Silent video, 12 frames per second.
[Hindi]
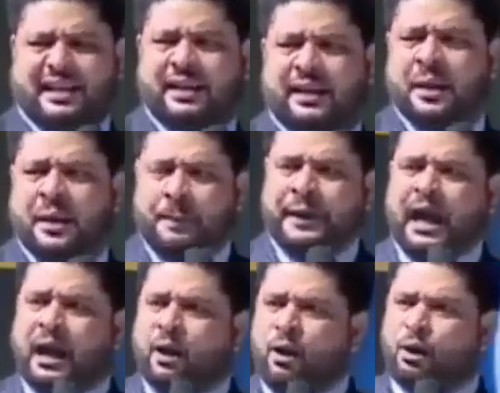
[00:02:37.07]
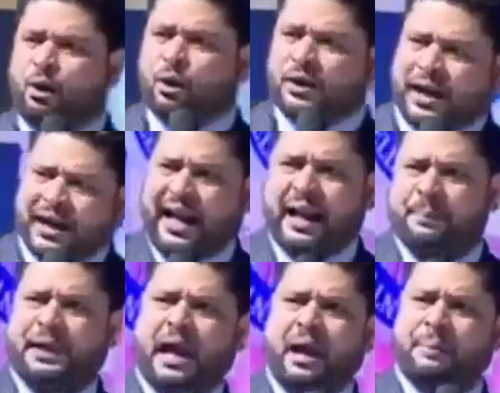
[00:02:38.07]
से बिना लोगों को ठगे
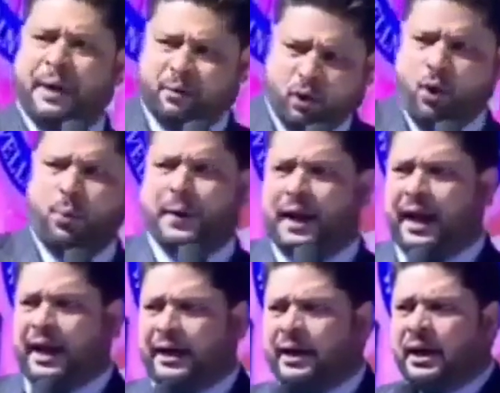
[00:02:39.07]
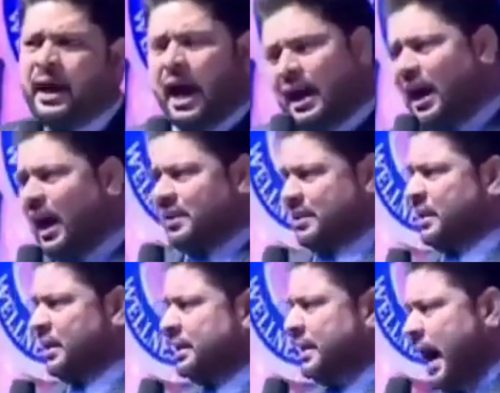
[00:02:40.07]
बिना बेवकूफ बनाए अगर
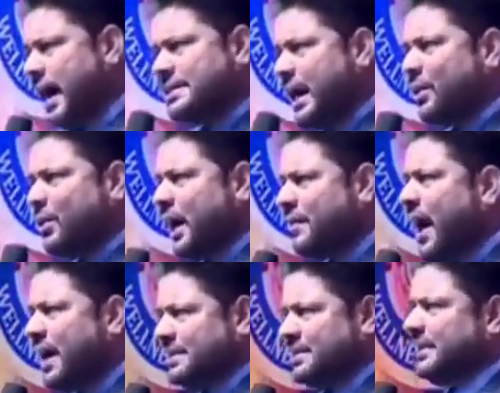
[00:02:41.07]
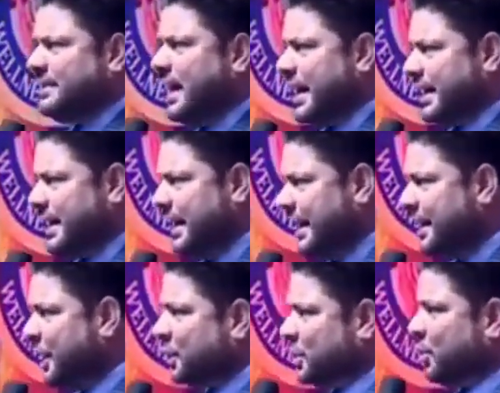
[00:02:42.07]
यहां से कोई आवाज दी जाएगी
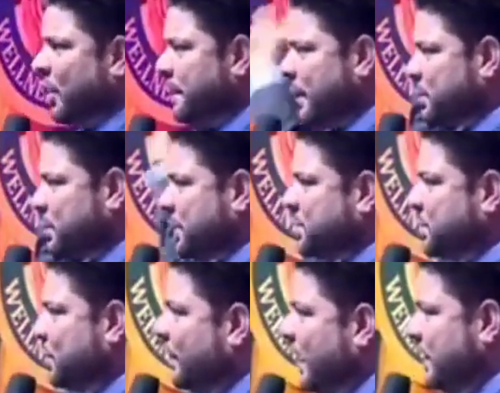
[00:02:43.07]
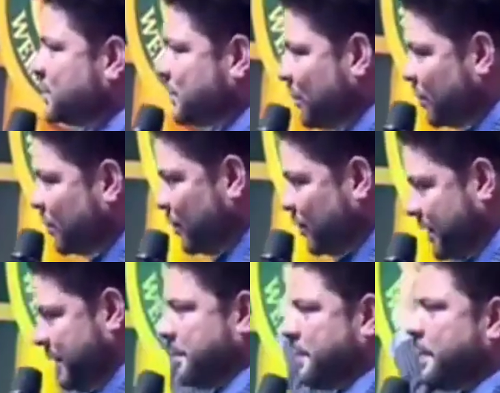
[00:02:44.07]
तो वहां पर उसकी सुनवाई जरूर
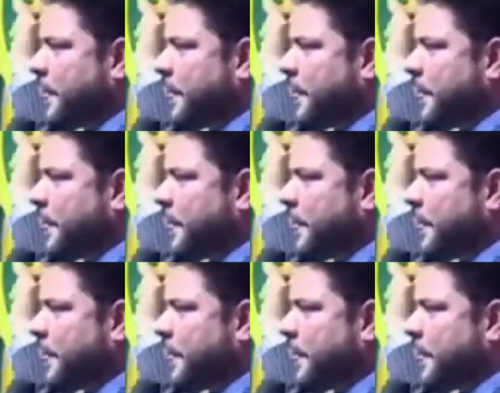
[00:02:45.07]
होगी